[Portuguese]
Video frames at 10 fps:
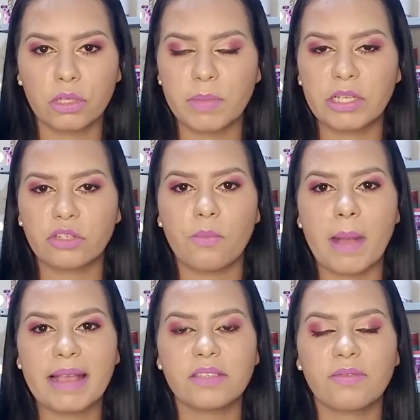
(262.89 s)
cosmético
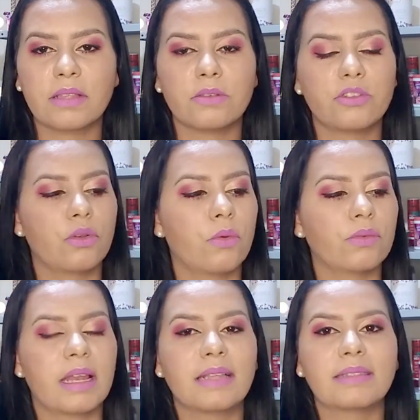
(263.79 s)
mais fácil de
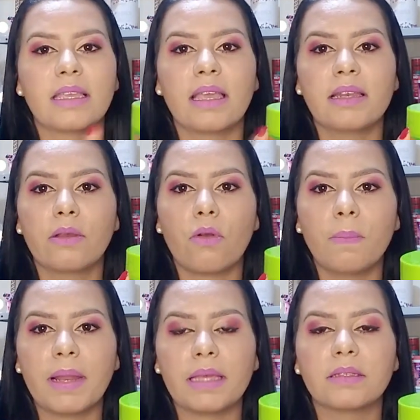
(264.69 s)
encontrar, tem a linha
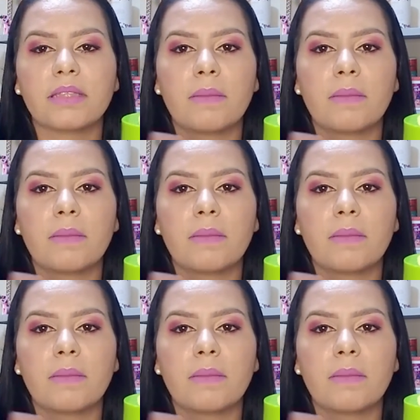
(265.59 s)
completa.